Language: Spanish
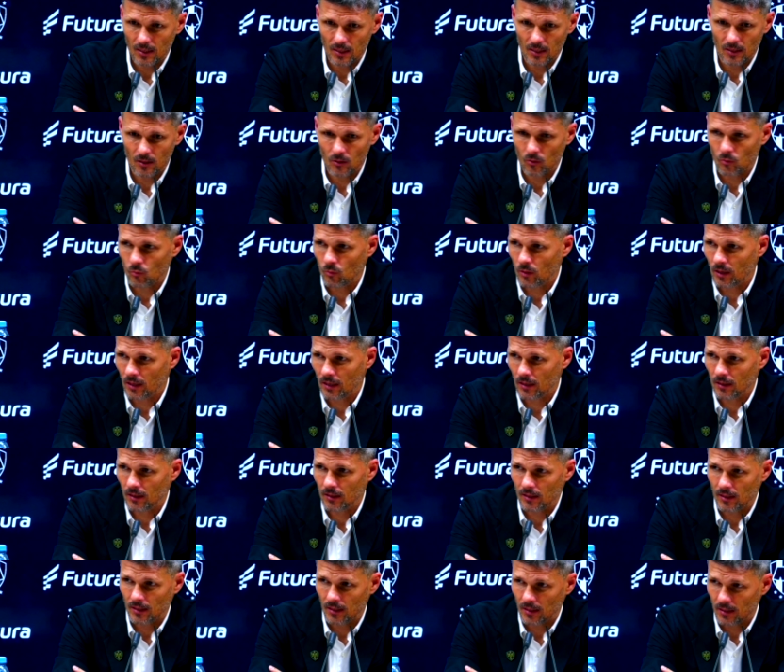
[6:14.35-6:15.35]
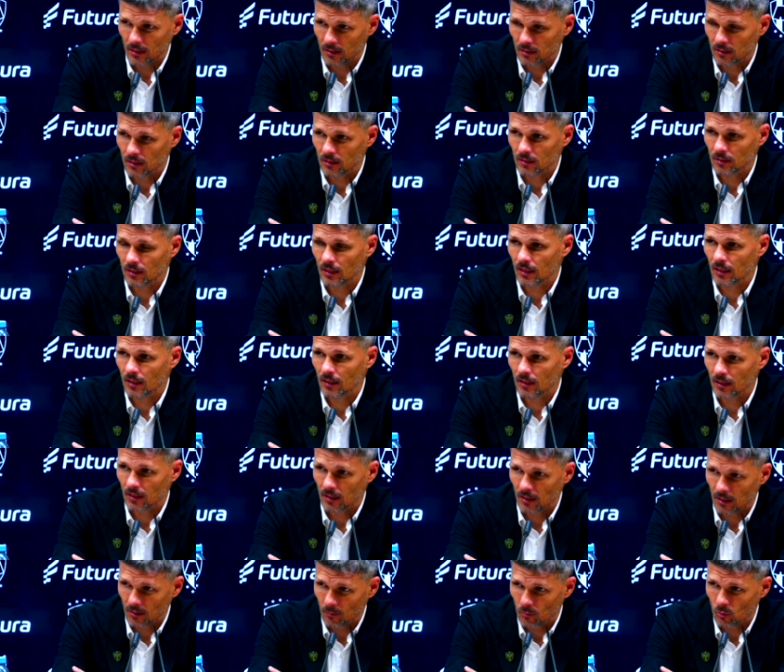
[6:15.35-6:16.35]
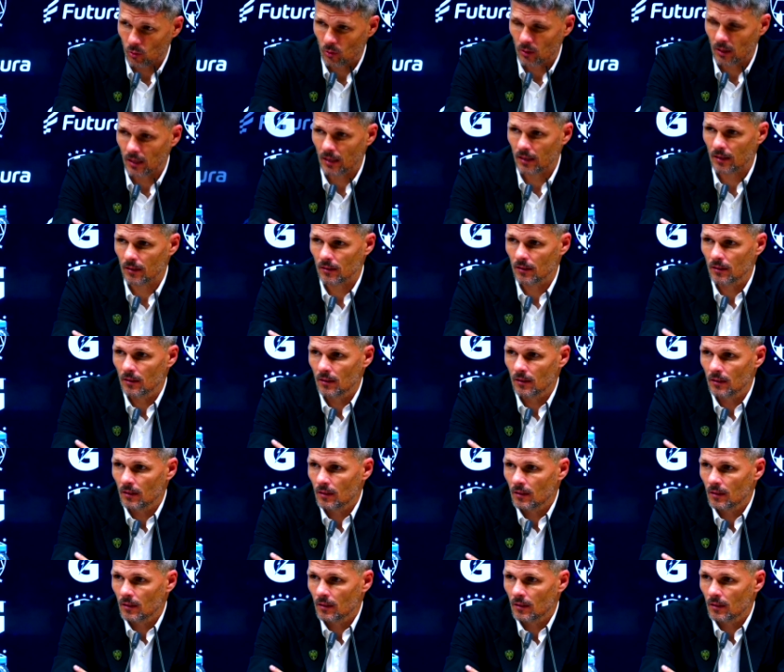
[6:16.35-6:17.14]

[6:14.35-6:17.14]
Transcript: querer jugar, en querer intentar, en querer buscar.